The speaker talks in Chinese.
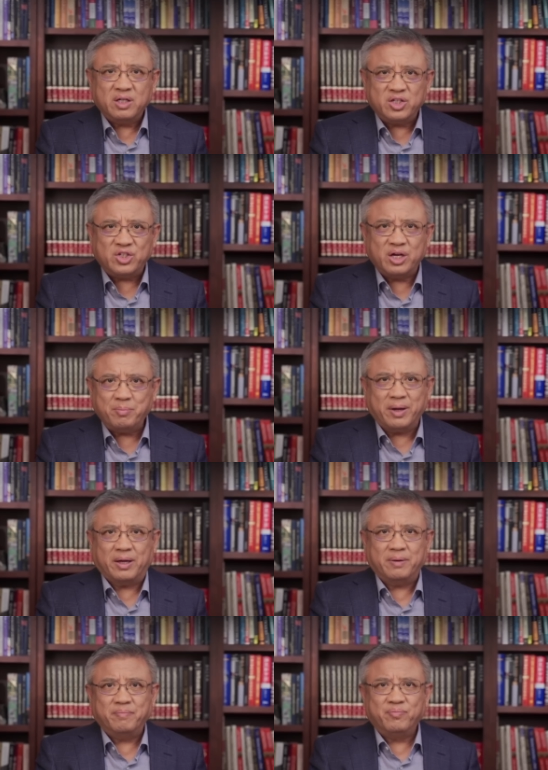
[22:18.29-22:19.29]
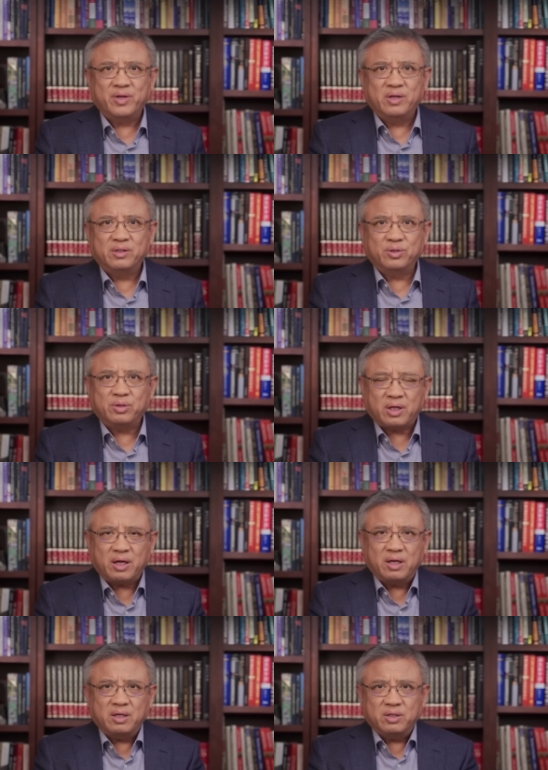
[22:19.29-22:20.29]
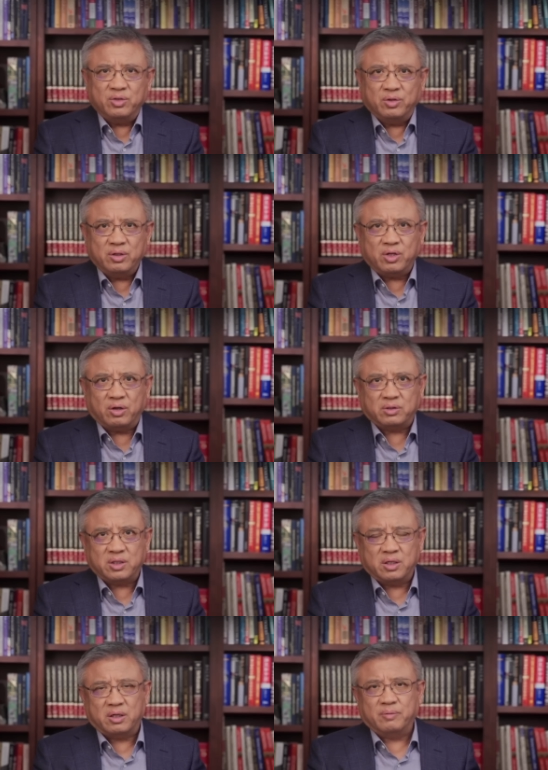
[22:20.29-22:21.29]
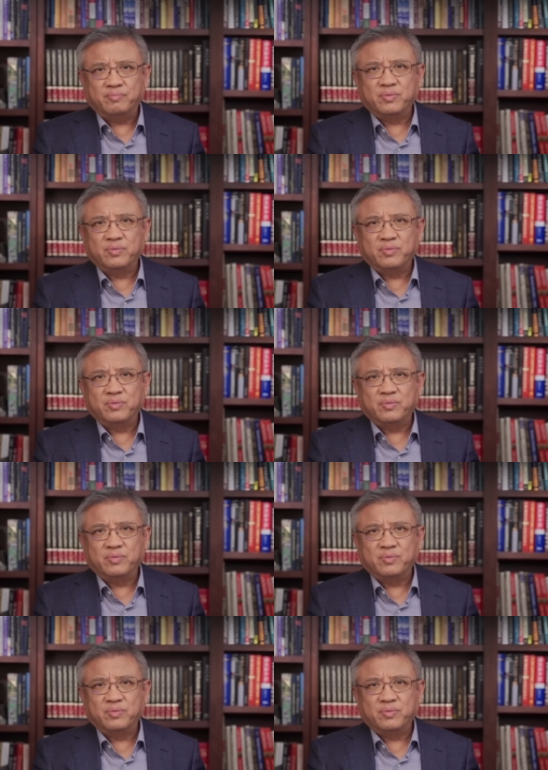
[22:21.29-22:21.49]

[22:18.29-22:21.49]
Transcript: 一千倍，就说它有一条这个，